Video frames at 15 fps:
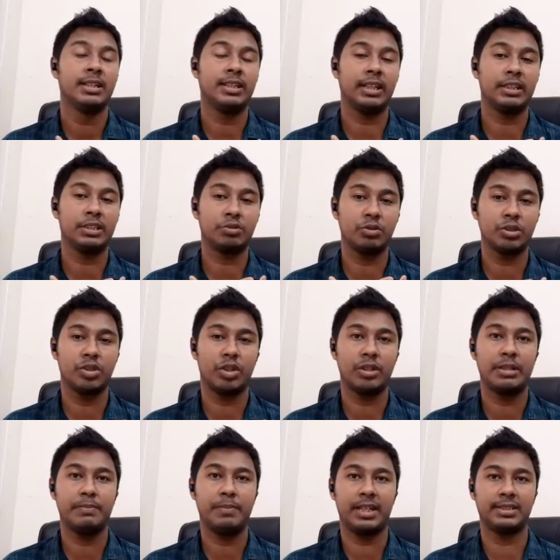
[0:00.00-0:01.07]
তাদের কোনো
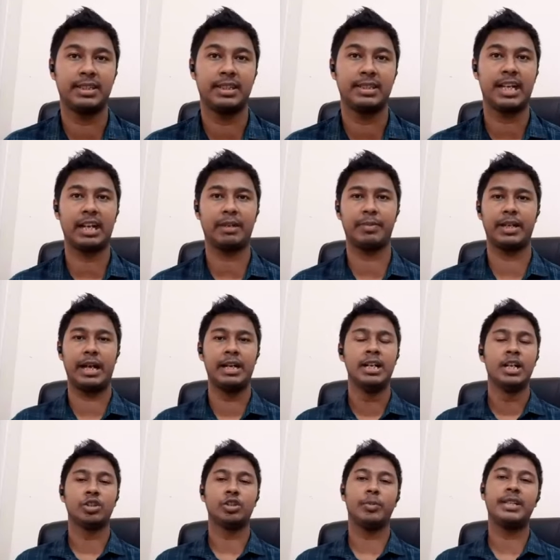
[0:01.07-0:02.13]
ধরনের বাধা থাকবে না
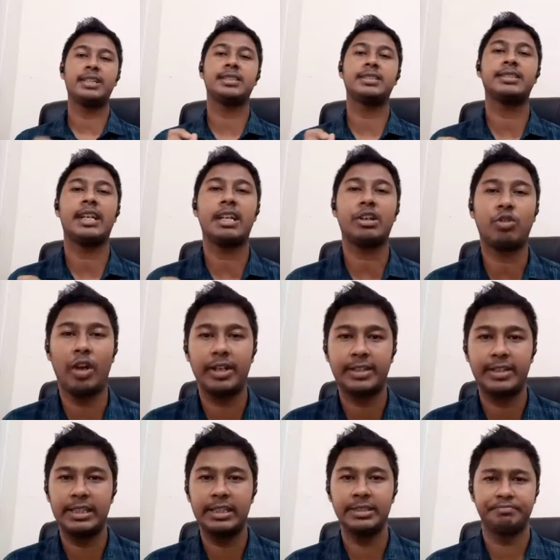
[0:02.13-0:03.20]
তবে এক্ষেত্রে তারা
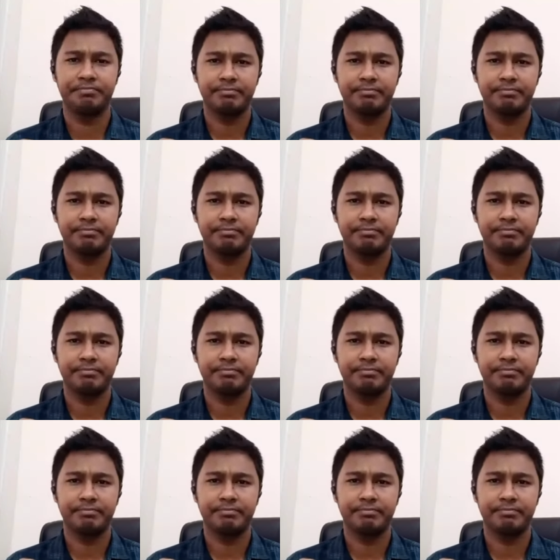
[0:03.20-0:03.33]
কয়েকটি